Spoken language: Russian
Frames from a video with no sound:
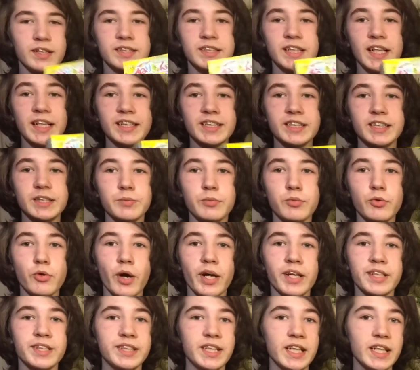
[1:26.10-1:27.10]
Я сниму
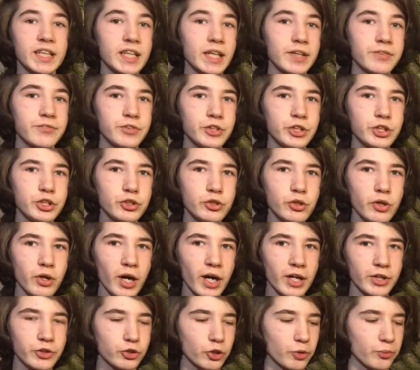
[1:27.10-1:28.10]
отдельное видео
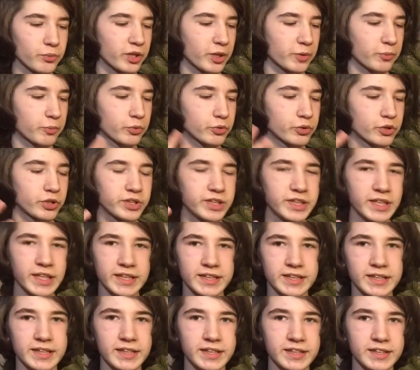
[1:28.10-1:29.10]
о том, как буду
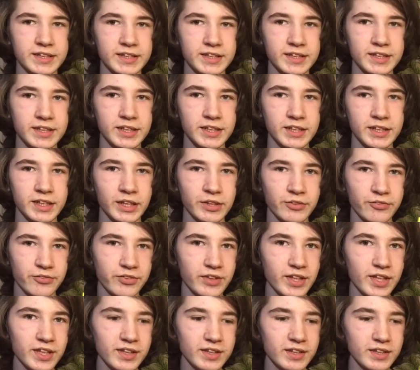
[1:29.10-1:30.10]
делать эти
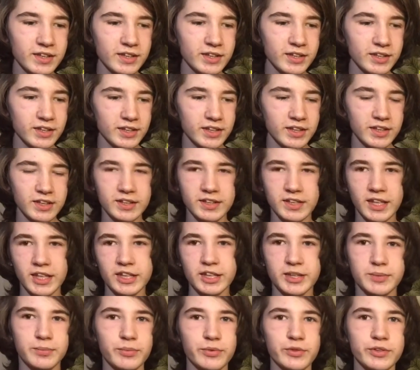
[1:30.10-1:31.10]
конфеты, и
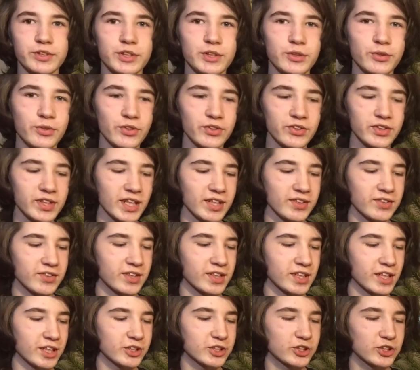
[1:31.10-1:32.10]
также будет дегустация.
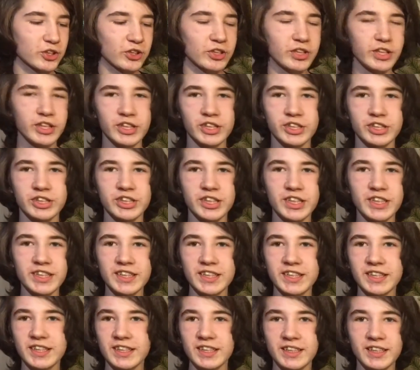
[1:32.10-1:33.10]
Так что
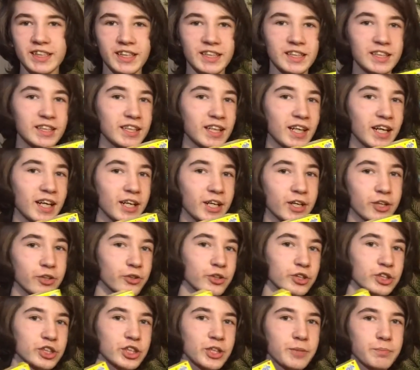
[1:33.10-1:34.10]
ждите, и это
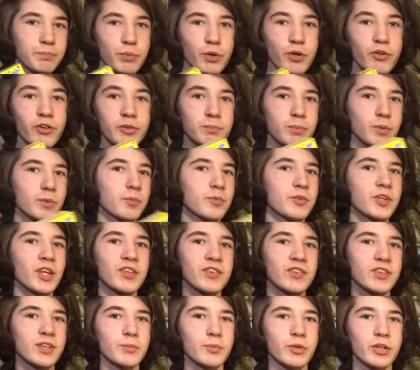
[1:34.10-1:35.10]
хороший повод
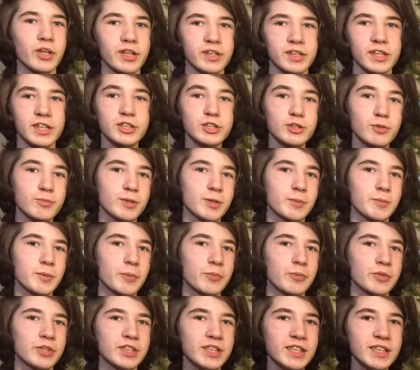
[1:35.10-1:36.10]
подписаться на мой канал, чтобы не
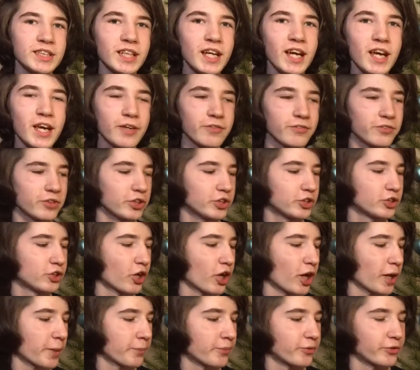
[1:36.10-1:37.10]
пропустить
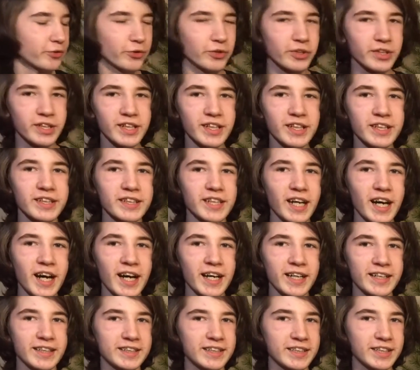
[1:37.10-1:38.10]
видео обзор
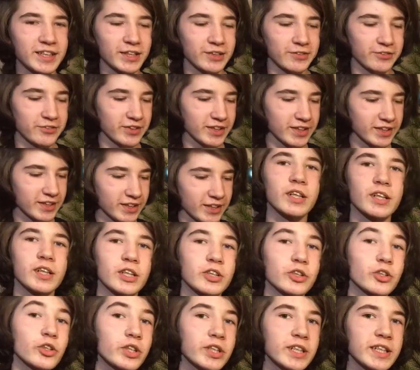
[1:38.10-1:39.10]
на эти конфеты,
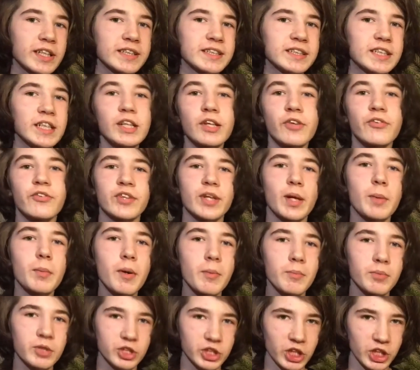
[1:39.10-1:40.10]
которые я сделаю в
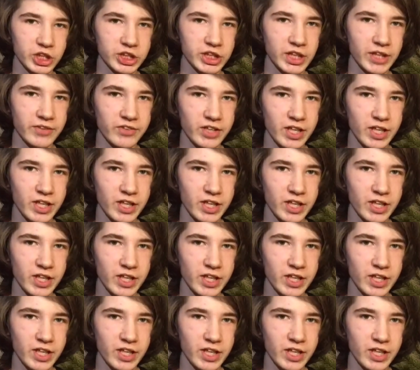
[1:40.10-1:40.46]
самое ближайшее